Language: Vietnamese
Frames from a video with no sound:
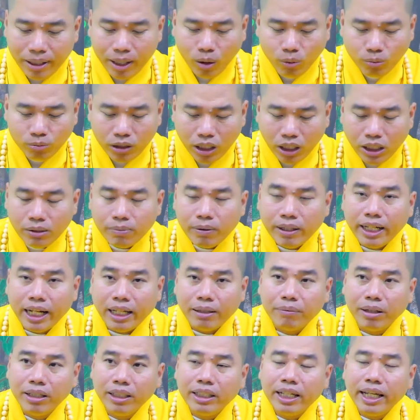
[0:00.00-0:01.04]
bị ung thư bệnh
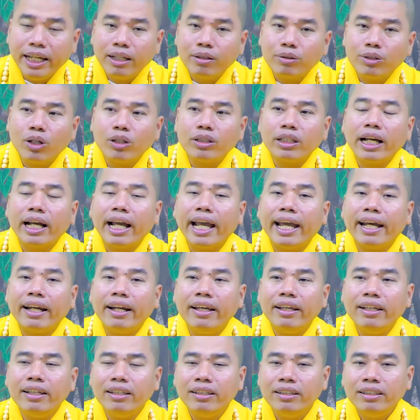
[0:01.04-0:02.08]
này bệnh kia rồi cho người ta nghe
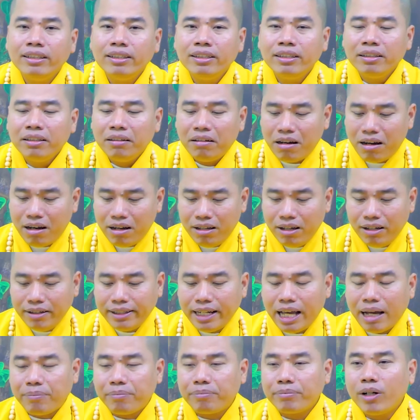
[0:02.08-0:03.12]
đi. Trời
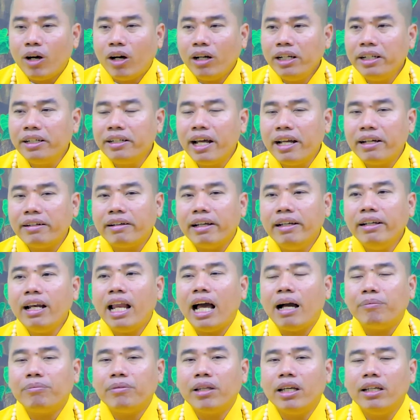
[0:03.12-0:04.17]
ơi, nằm đó đi rên rỉ
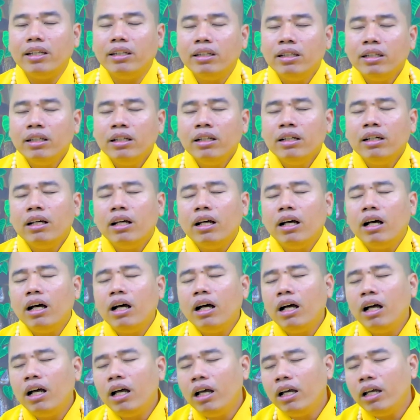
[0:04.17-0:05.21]
làm gì?
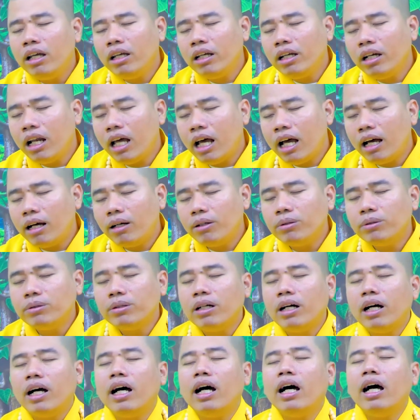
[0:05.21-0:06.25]
Ơi
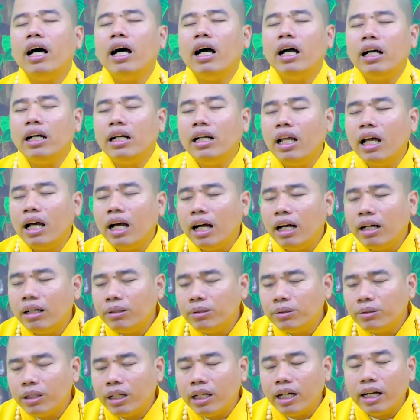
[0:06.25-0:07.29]
đau
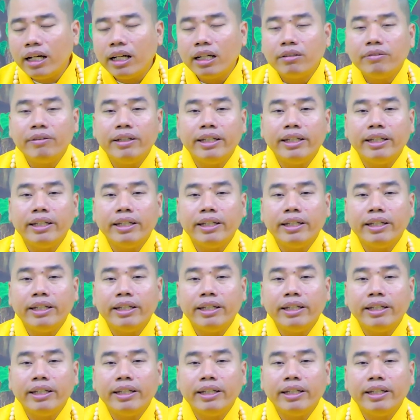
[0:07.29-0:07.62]
quá,